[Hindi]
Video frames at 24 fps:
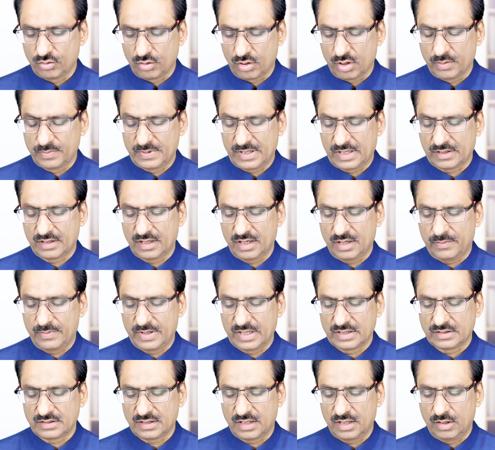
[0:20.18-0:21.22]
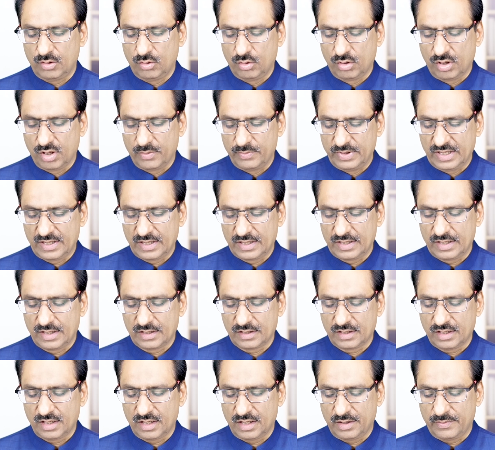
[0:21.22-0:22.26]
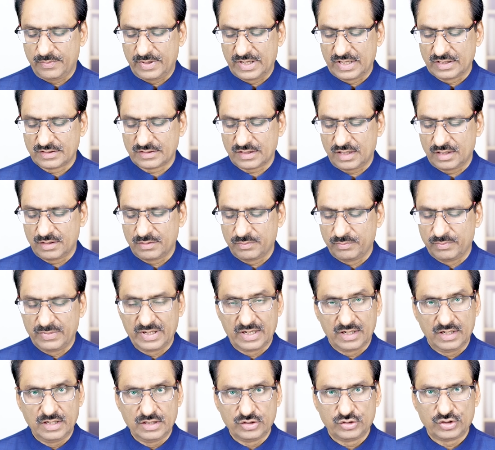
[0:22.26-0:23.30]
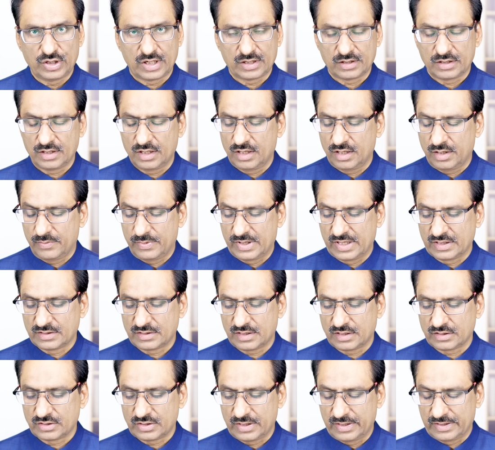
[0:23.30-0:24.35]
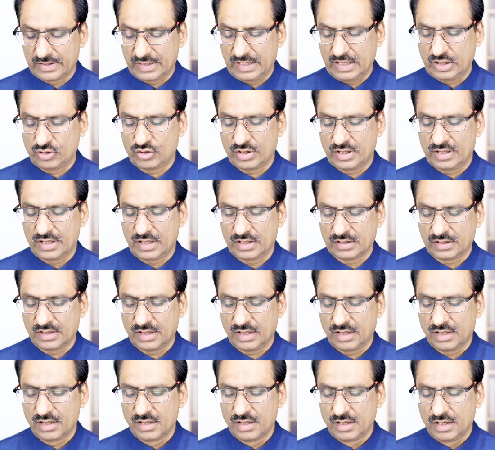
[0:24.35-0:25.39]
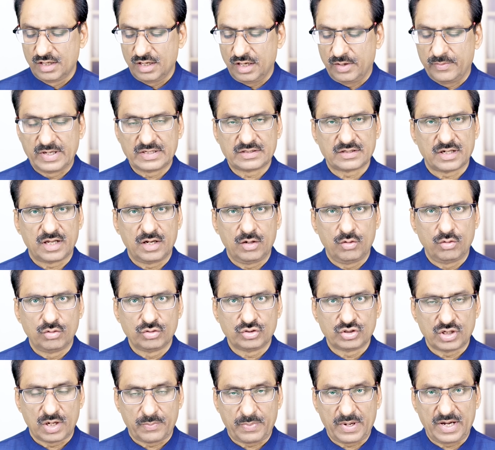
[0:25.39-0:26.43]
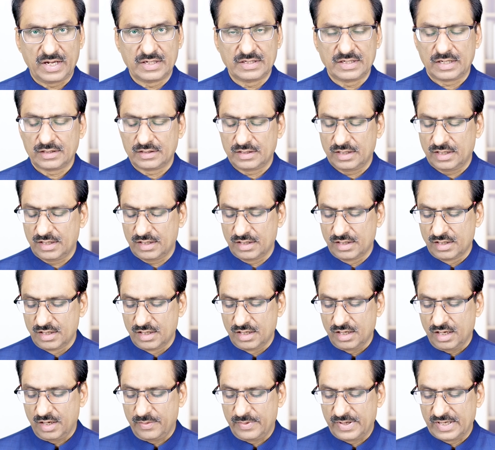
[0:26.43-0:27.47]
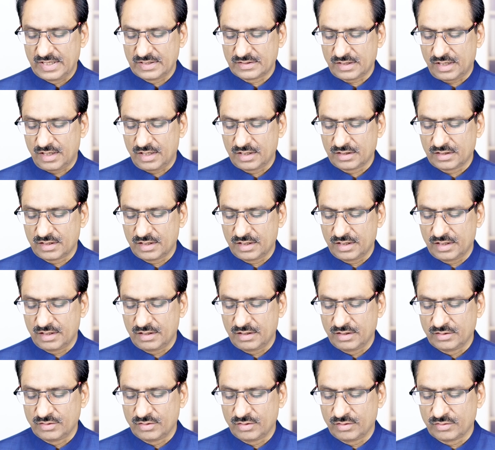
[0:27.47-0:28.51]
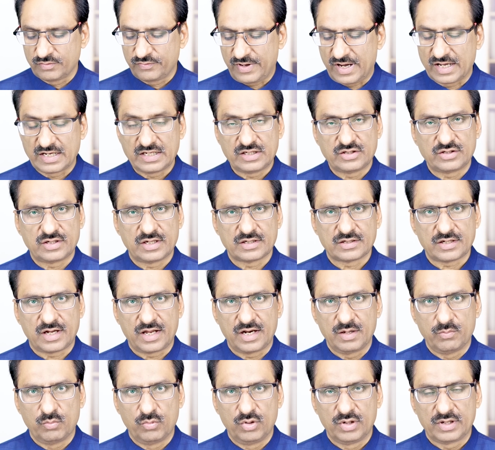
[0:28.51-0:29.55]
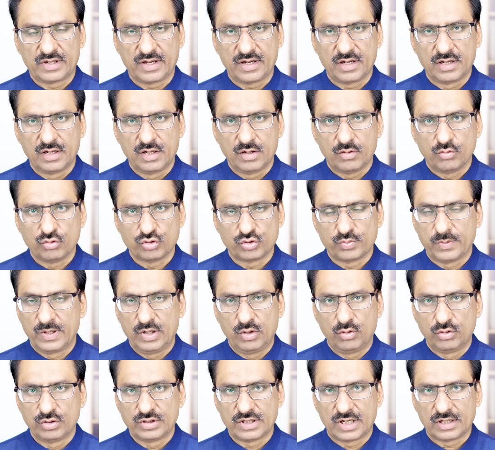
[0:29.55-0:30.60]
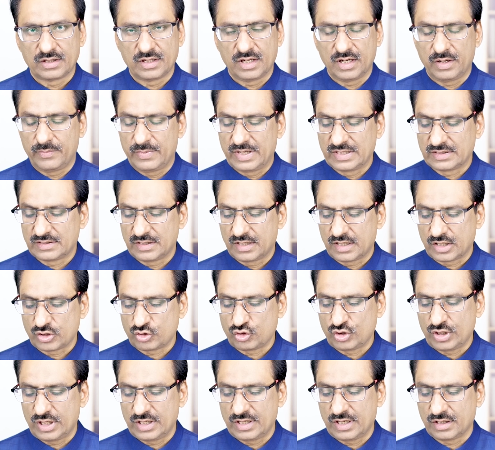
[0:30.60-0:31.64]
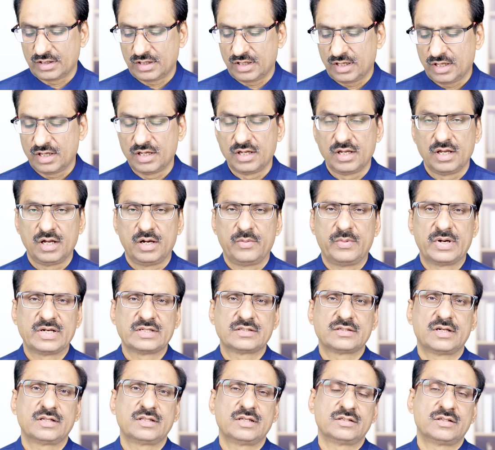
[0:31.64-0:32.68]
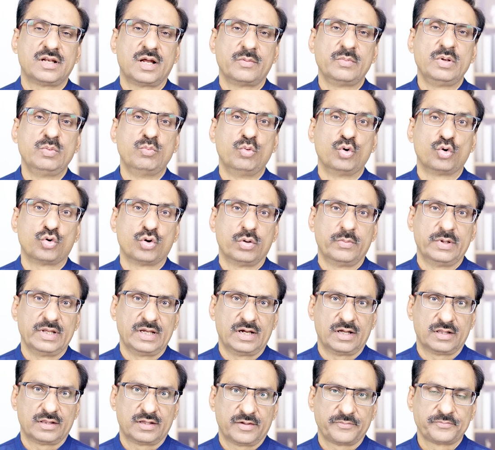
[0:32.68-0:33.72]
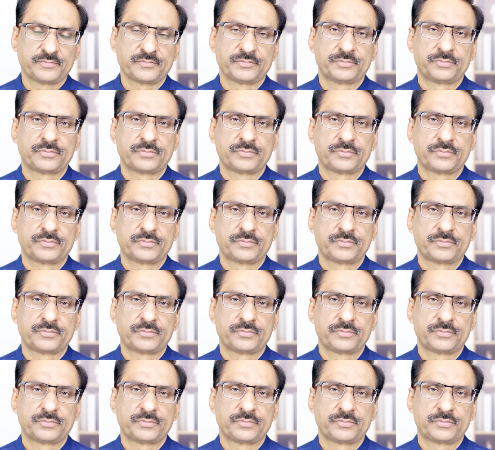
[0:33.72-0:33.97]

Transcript: यूरोप जाते हैं हमारे साथ लोग अमेरिका जाते हैं हमारे साथ मिडल ईस्ट जाते हैं हमारे साथ सेंट्रल एशिया जाते हैं हमारे साथ लोग जापान जाते हैं हमारे साथ जो फार ईस्ट के सारे मुल्क हैं उसमें लोग जाते हैं हमारे साथ रशिया जाते हैं हमारे साथ इस्लामी मुल्कों में जाते हैं